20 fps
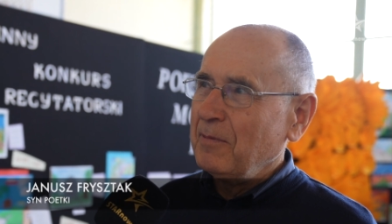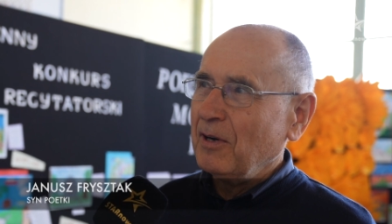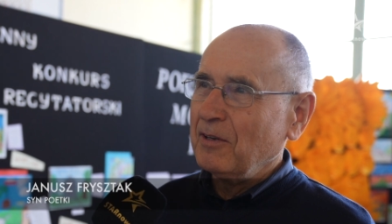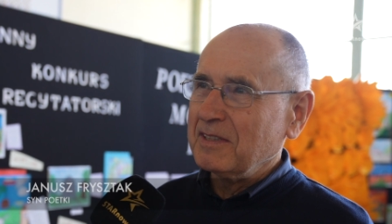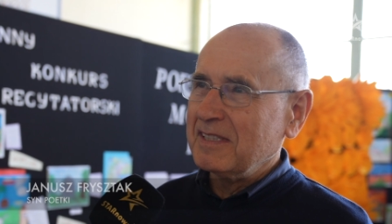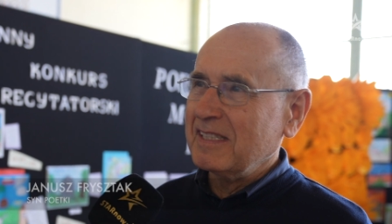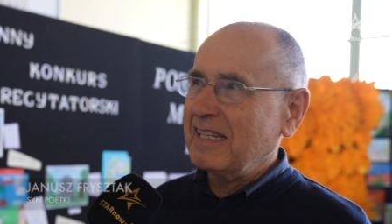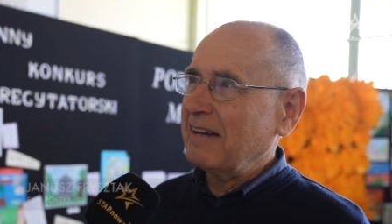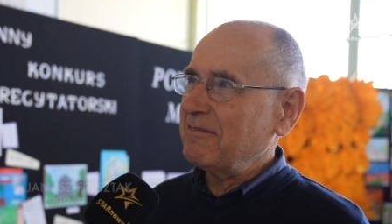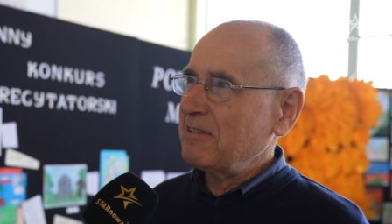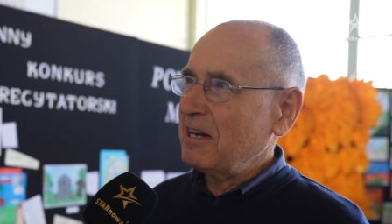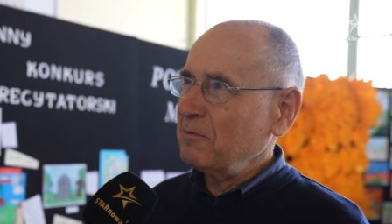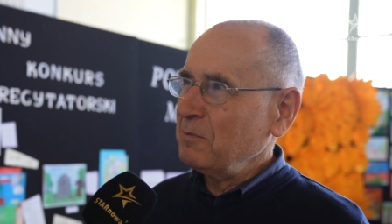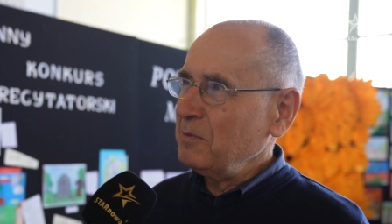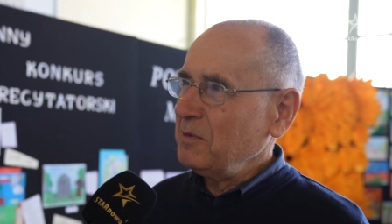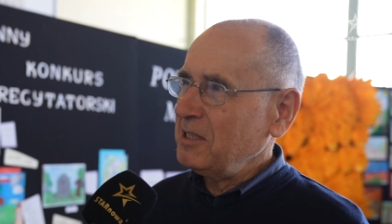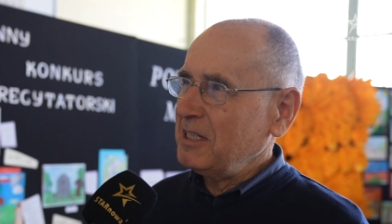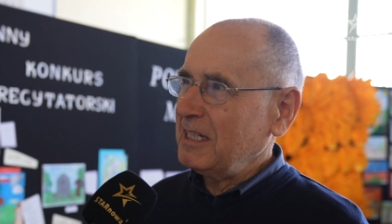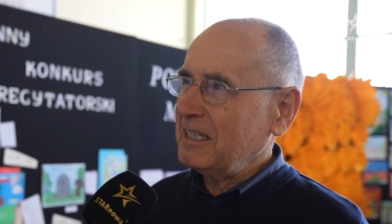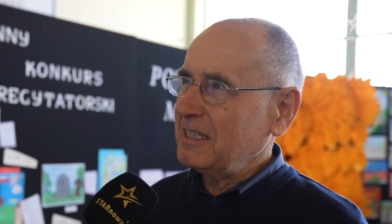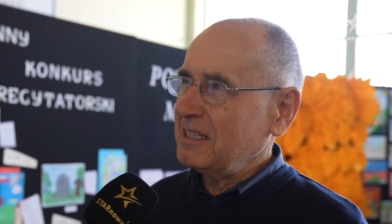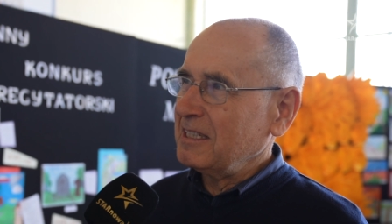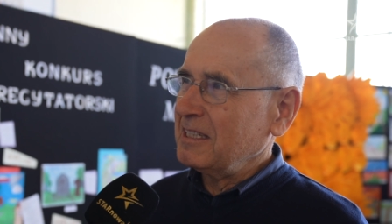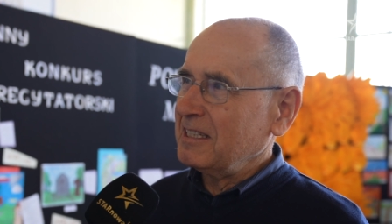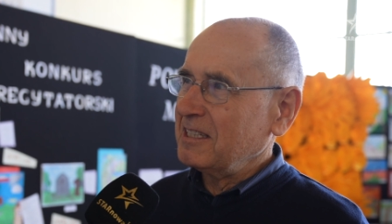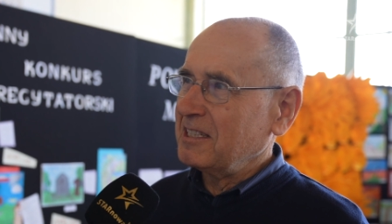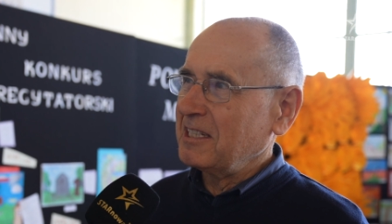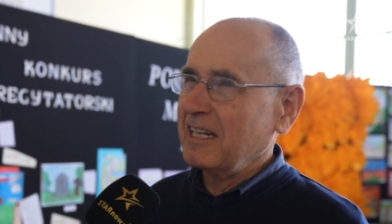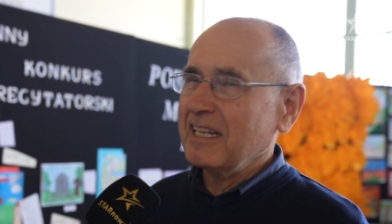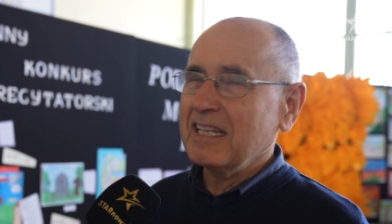bo zdawało mi się,
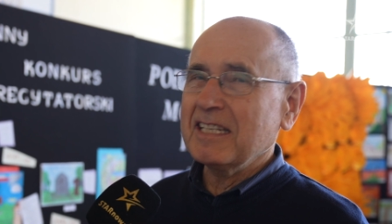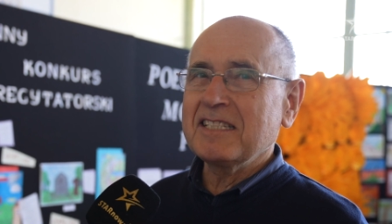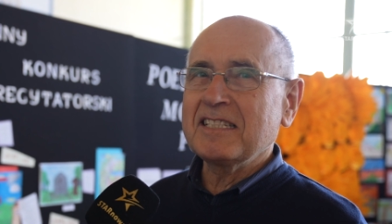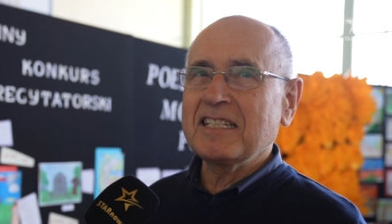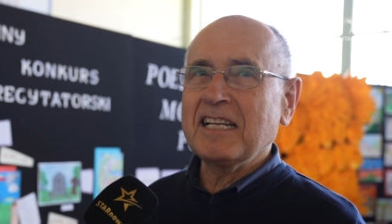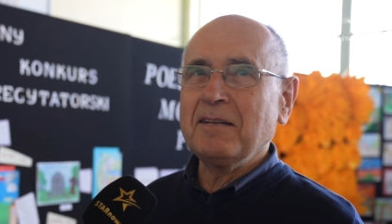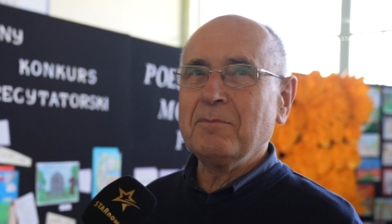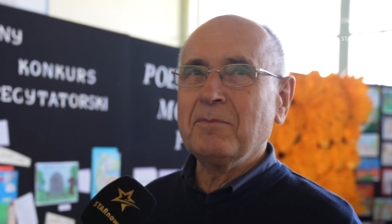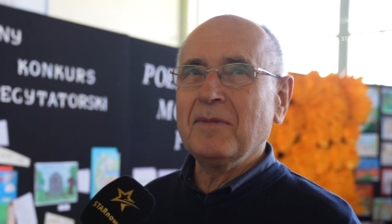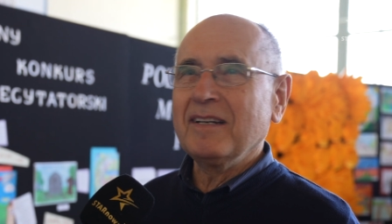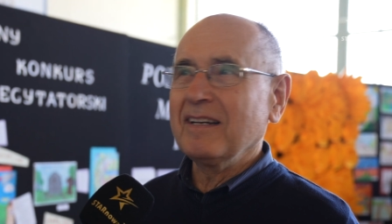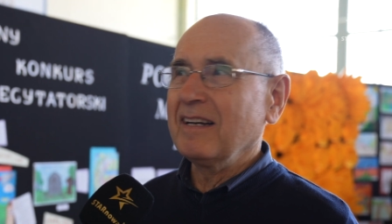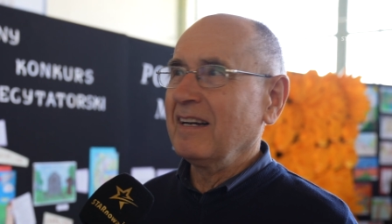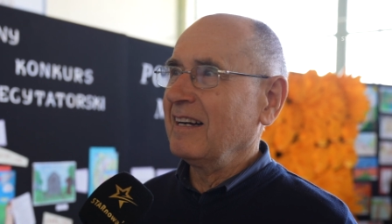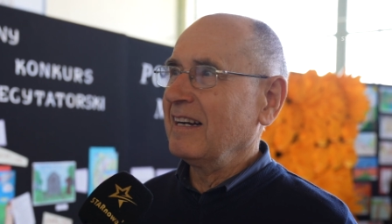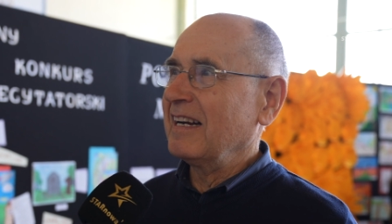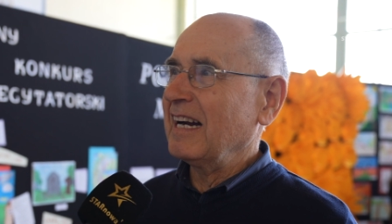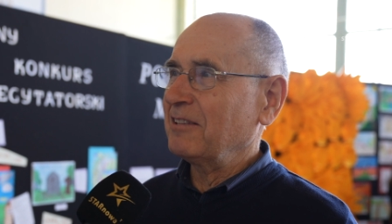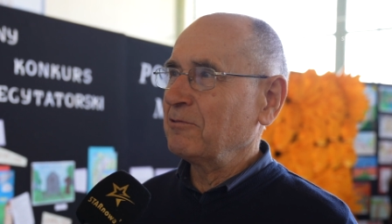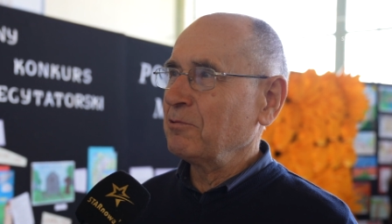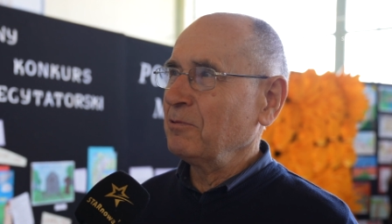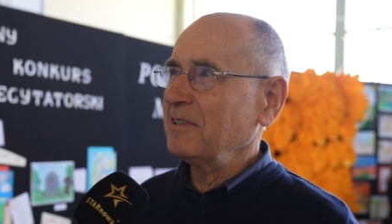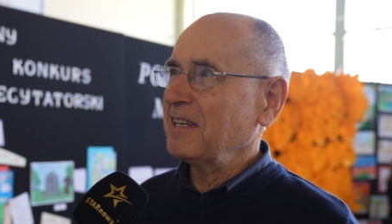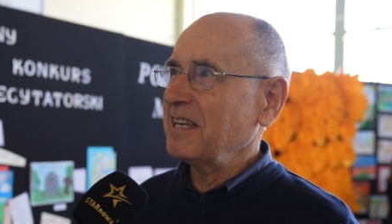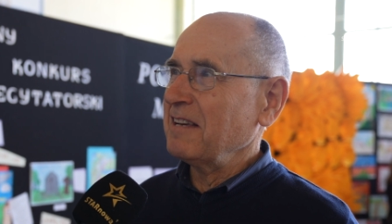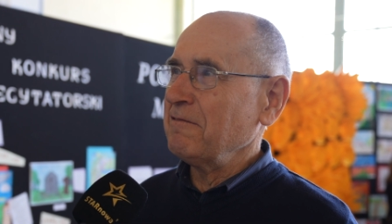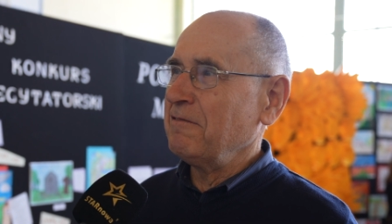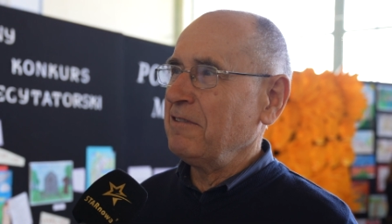że jestem gatunkiem